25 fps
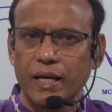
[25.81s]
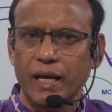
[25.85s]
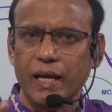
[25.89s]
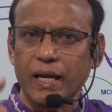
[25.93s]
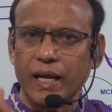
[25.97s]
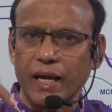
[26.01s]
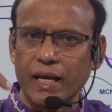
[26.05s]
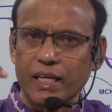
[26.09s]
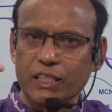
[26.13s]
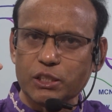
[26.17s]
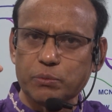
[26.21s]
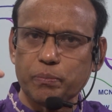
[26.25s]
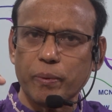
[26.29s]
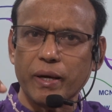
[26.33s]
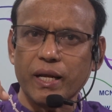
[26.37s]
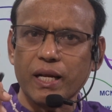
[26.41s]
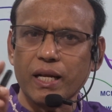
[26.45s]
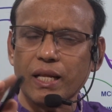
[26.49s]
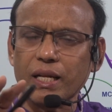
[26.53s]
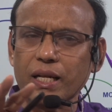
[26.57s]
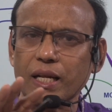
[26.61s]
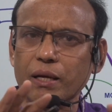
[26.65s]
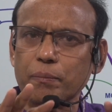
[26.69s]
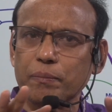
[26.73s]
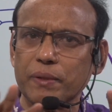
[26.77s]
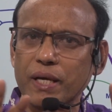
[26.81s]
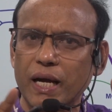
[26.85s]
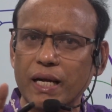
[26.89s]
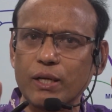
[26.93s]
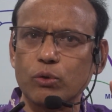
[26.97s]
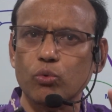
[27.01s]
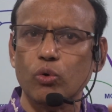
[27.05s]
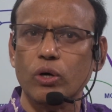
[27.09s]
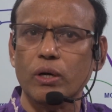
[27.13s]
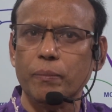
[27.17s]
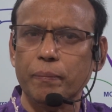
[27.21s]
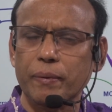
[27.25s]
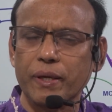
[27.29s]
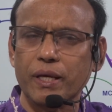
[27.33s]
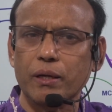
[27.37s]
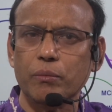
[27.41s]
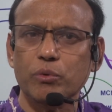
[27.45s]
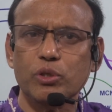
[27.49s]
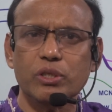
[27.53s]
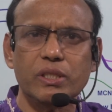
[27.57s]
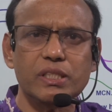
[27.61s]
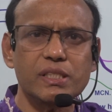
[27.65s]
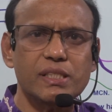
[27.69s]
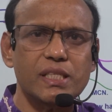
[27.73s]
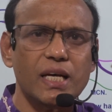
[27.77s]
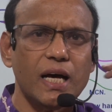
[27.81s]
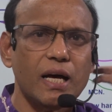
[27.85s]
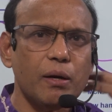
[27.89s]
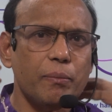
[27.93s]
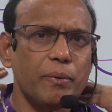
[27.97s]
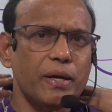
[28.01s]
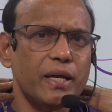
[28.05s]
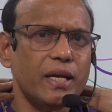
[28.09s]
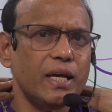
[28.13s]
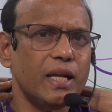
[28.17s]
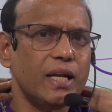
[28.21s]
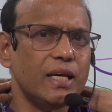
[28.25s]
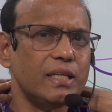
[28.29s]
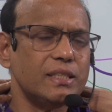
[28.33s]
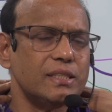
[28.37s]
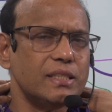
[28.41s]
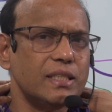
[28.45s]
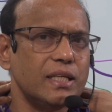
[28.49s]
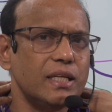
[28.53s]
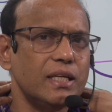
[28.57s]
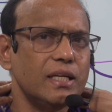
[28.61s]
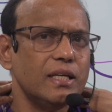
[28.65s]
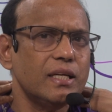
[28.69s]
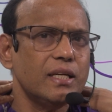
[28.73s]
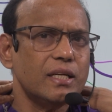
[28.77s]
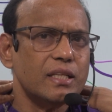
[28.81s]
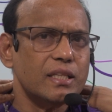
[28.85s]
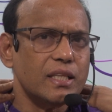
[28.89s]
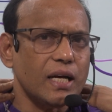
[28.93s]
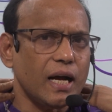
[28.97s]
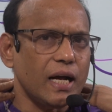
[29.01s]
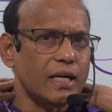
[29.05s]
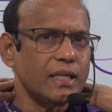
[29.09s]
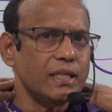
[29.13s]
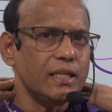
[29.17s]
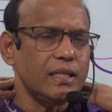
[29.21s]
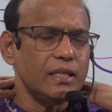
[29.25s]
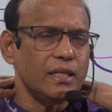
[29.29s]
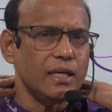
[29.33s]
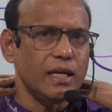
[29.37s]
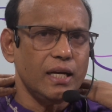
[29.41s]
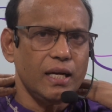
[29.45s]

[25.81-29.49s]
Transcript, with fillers: এই স্পাইনাল নার্ভ থার্টি ওয়ান পিয়ার মধ্যে সার্ভাইকেল আছে থার্টি